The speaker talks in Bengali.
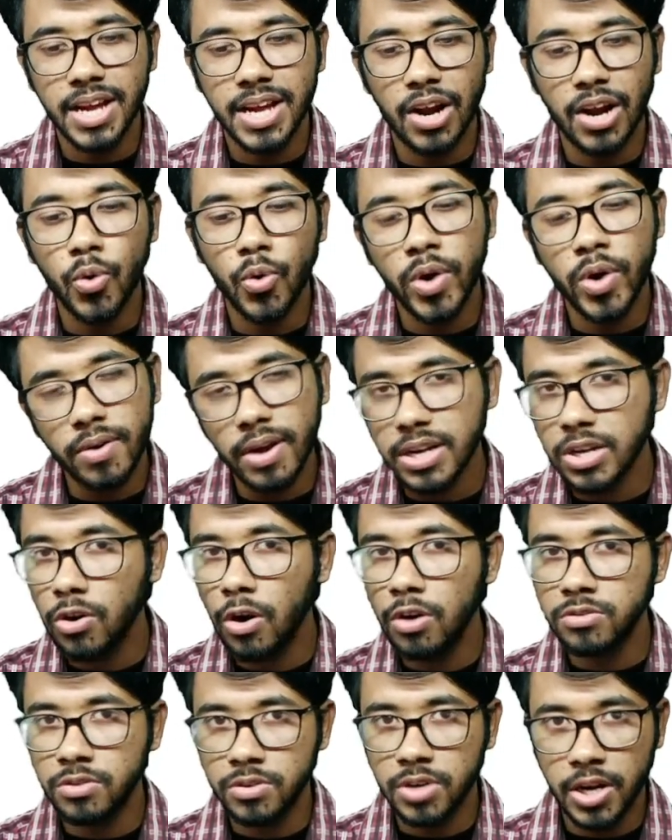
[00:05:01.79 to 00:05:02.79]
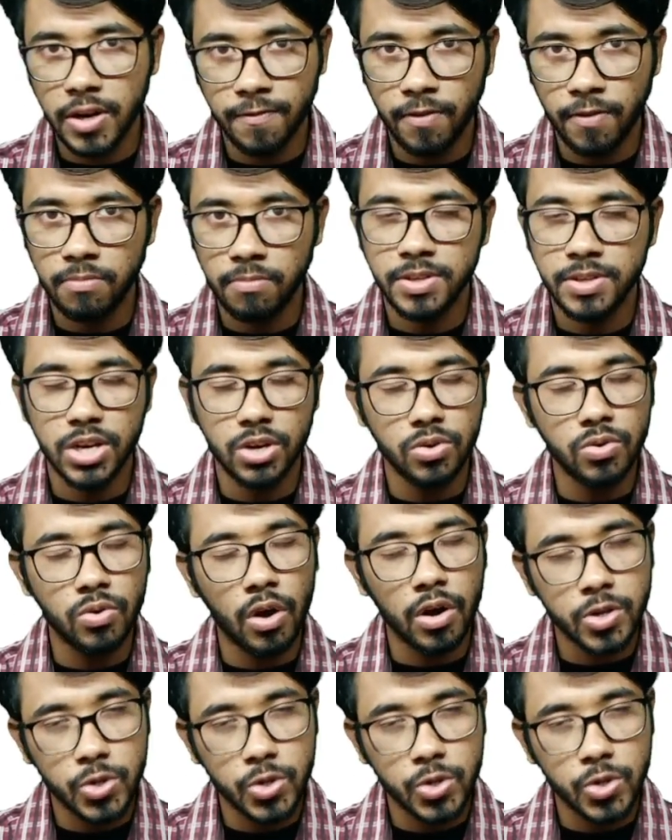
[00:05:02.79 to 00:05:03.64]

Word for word: কারণ ওটাও একটা অক্সিলারি ভার্ব যে কোনো